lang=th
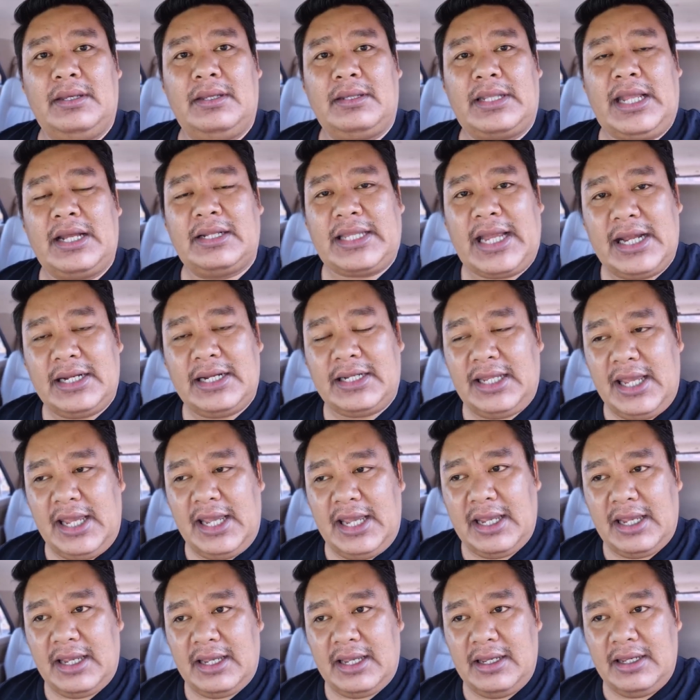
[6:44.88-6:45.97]
ทั้งๆทที่
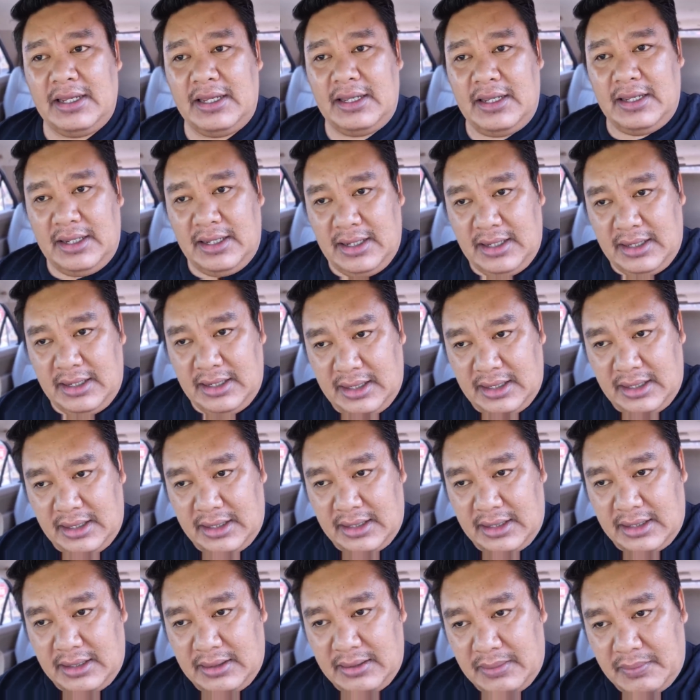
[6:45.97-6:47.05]

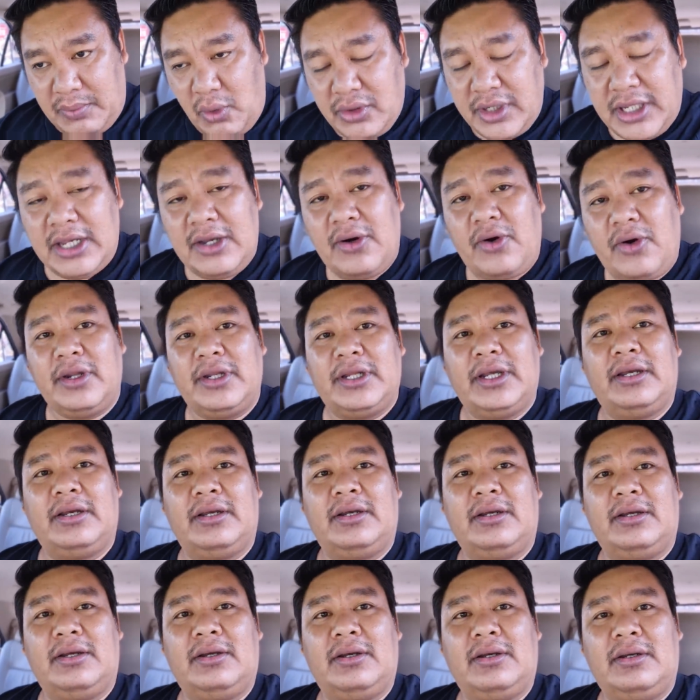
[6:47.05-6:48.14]
ผู้หญิงคนหนึ่ง
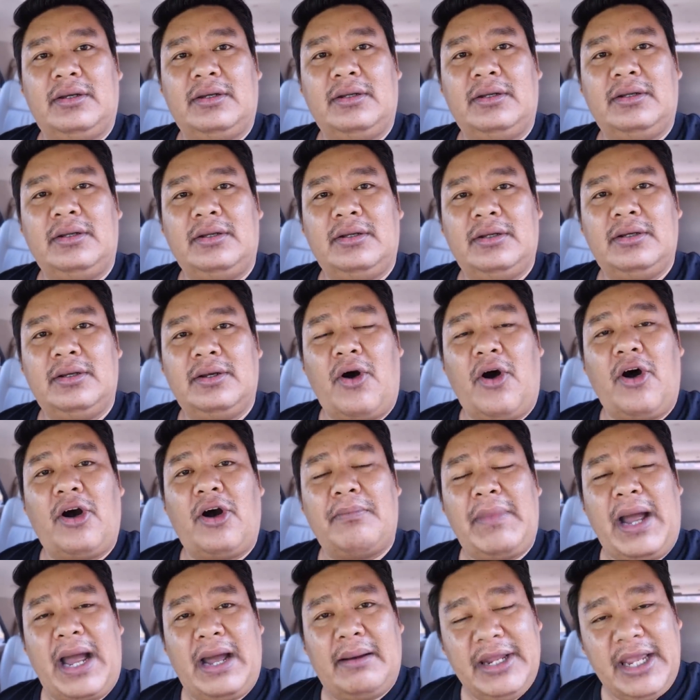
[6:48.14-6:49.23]
ออก
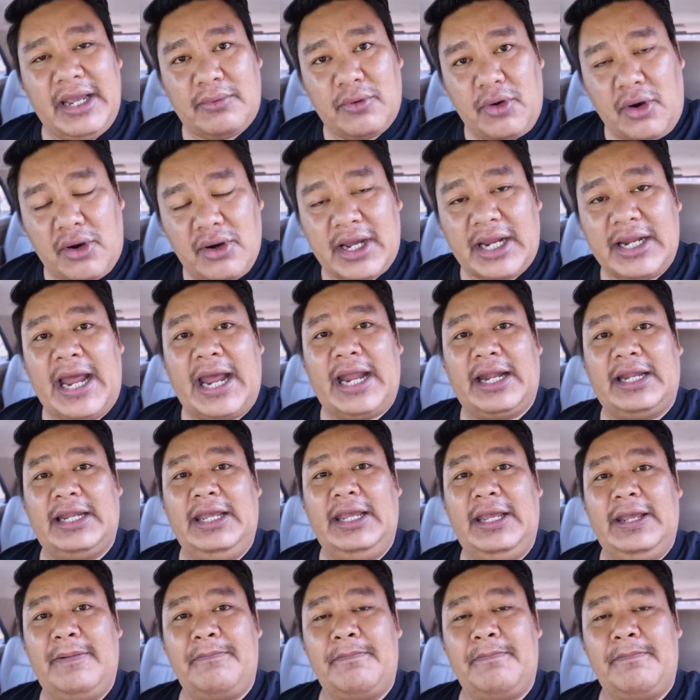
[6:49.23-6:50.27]
มาเรียกร้องขนาดนี้